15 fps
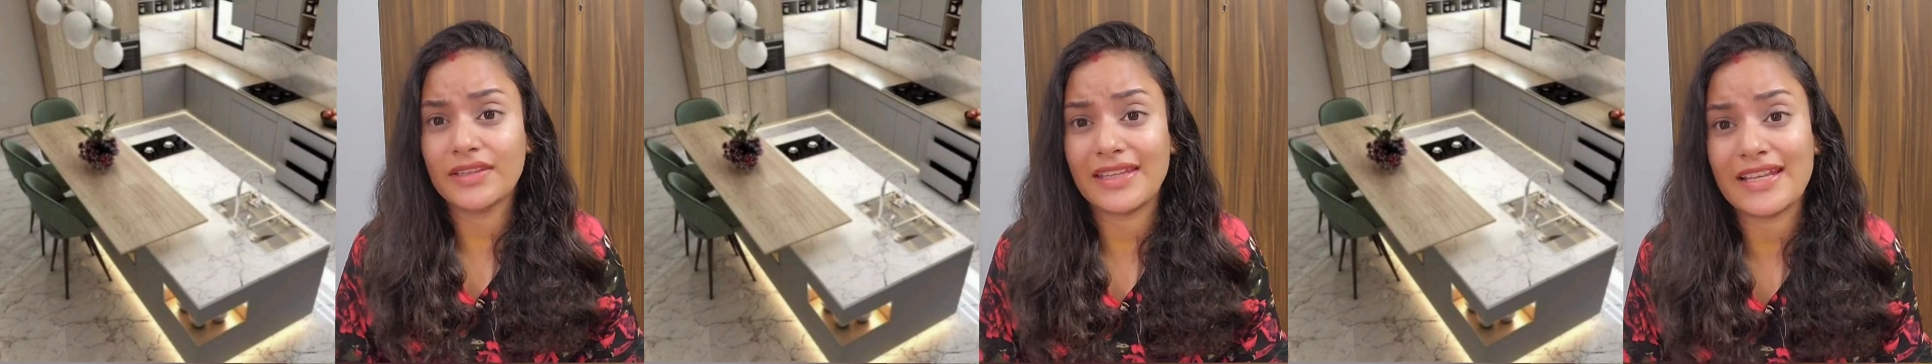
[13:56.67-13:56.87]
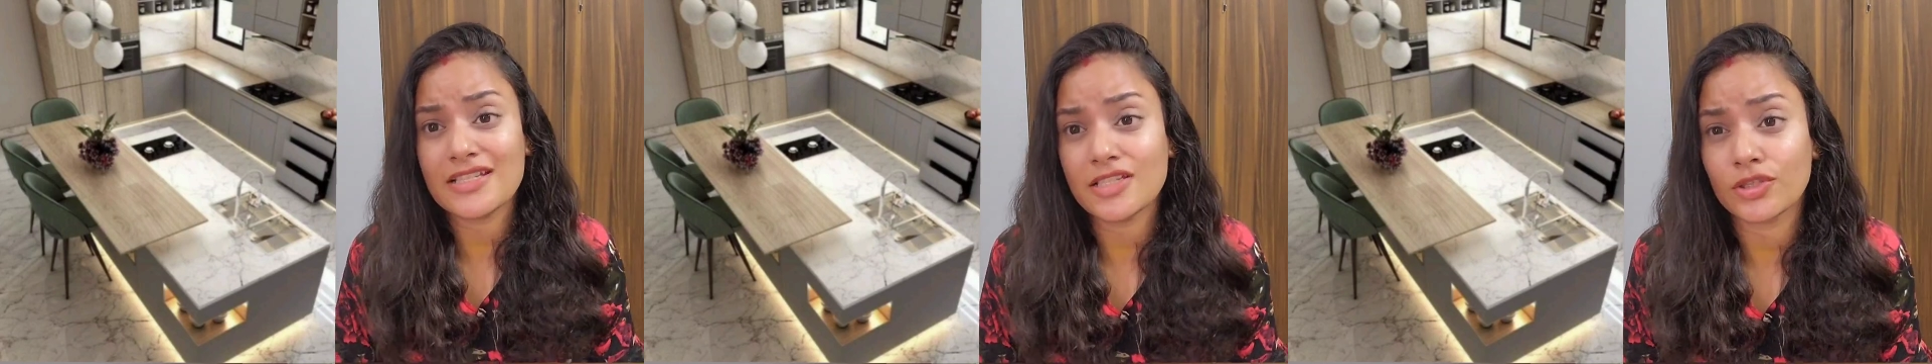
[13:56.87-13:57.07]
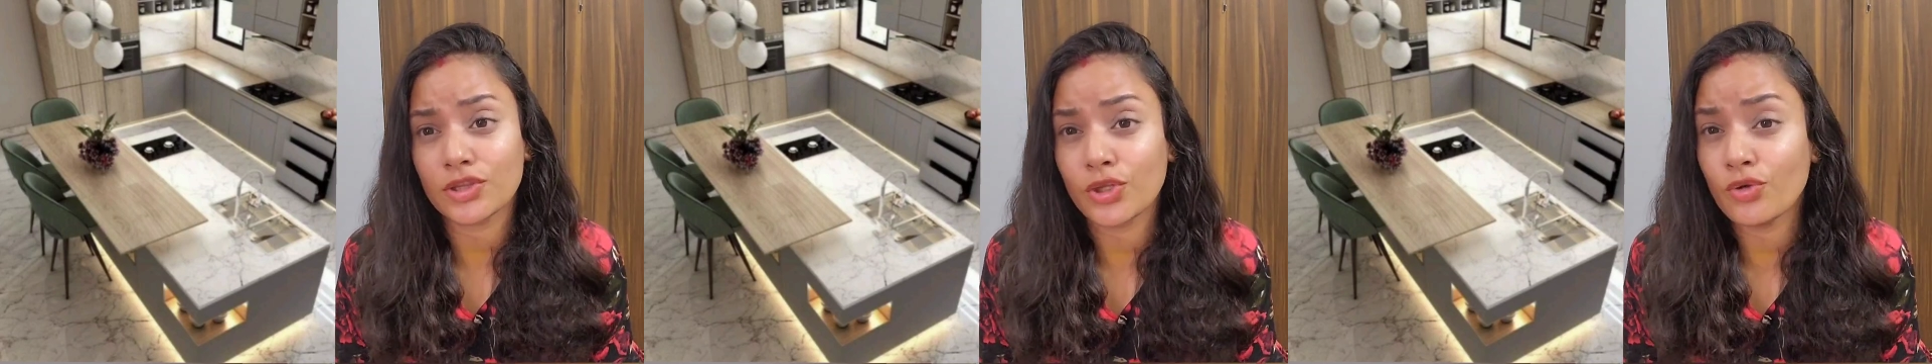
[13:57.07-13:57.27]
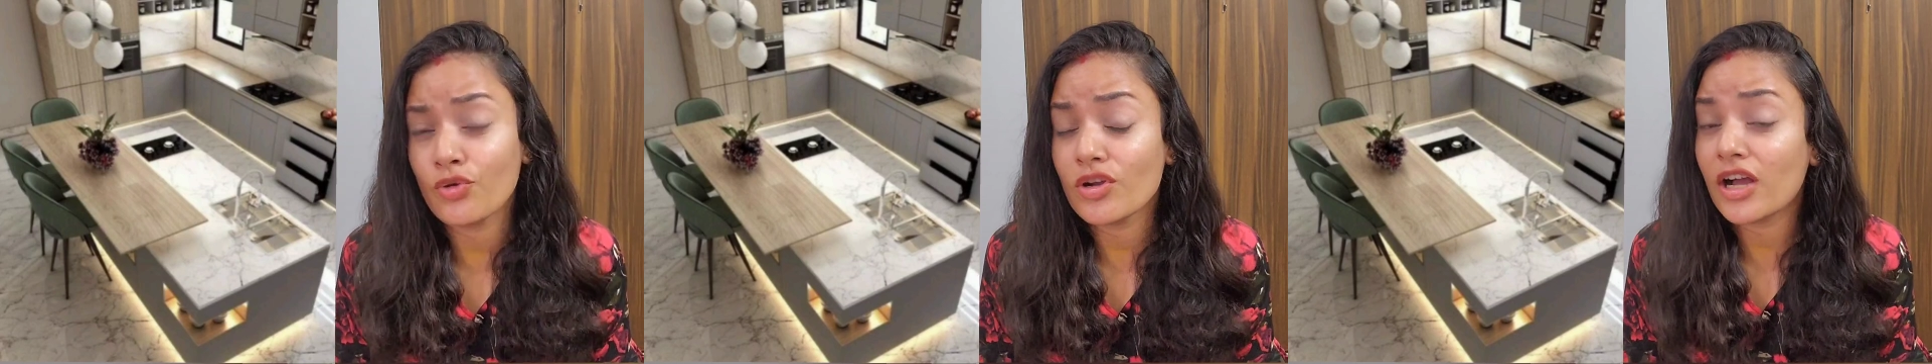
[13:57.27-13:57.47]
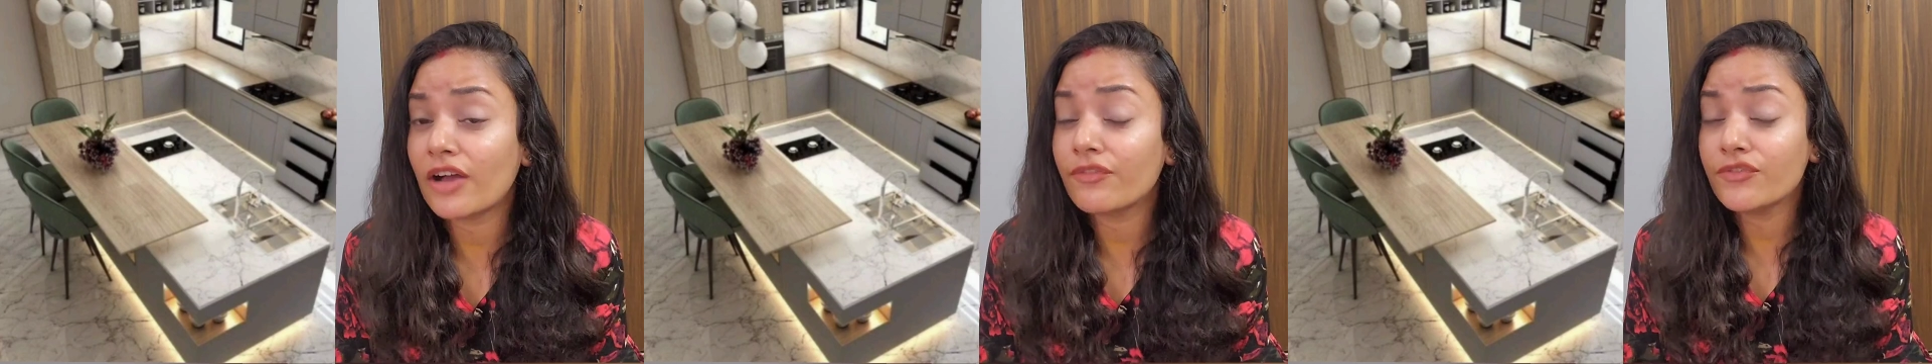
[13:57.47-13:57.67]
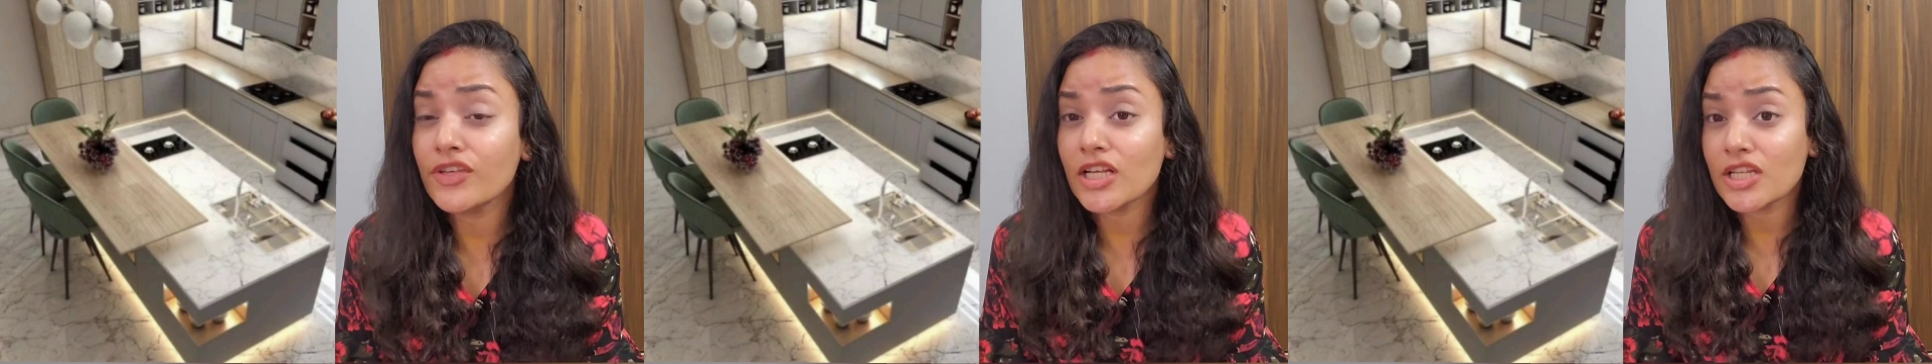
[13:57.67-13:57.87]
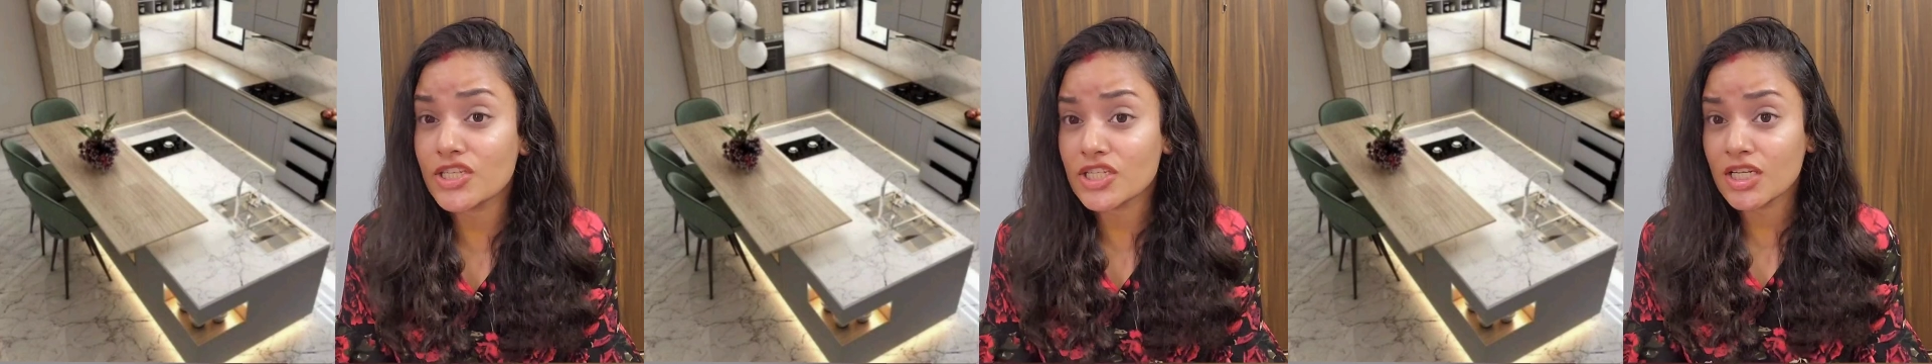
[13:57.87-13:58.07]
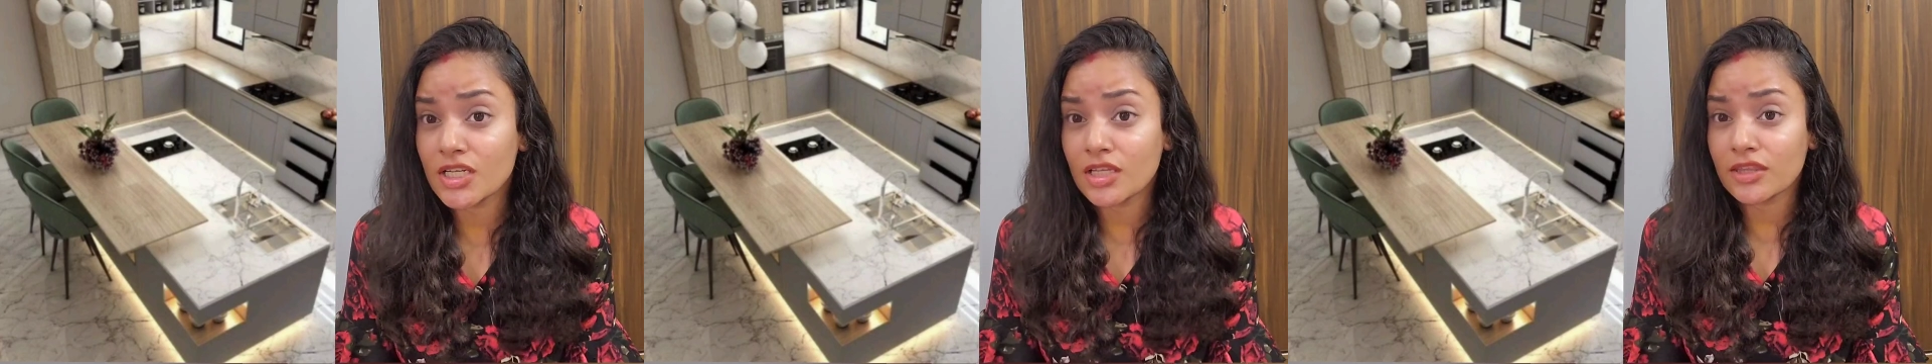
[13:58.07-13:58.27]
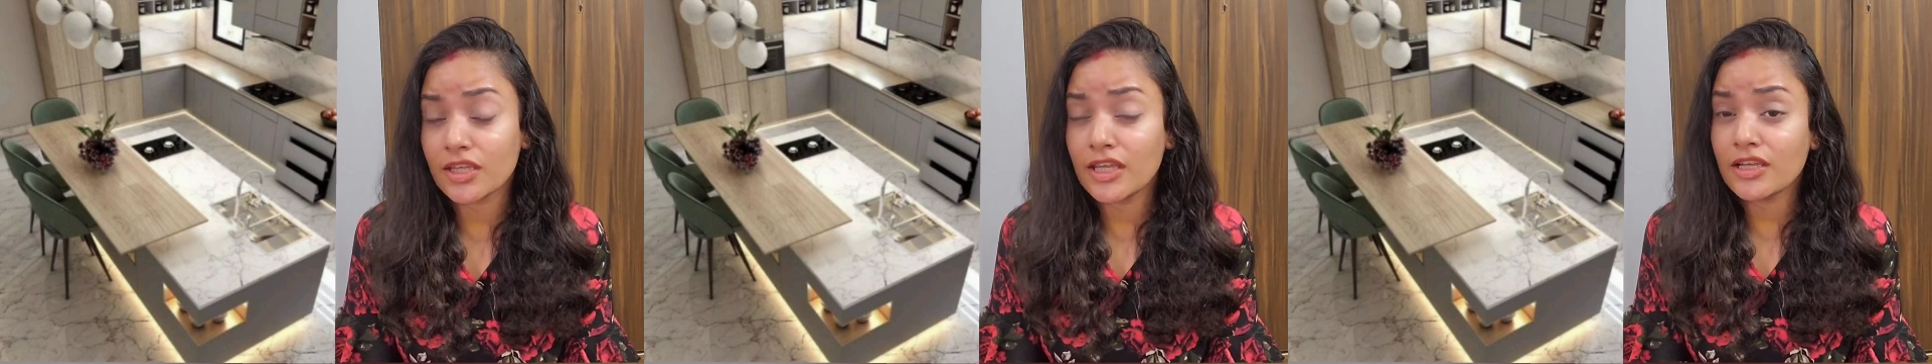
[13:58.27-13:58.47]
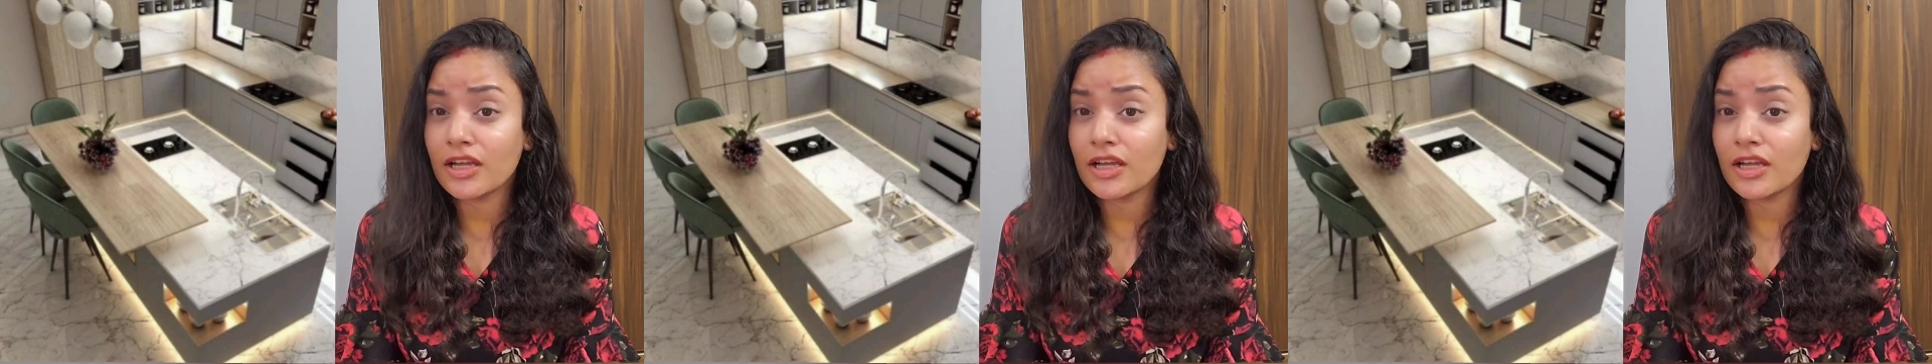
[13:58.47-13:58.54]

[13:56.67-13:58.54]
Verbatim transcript: दे सकते हो काफी अच्छा लगता है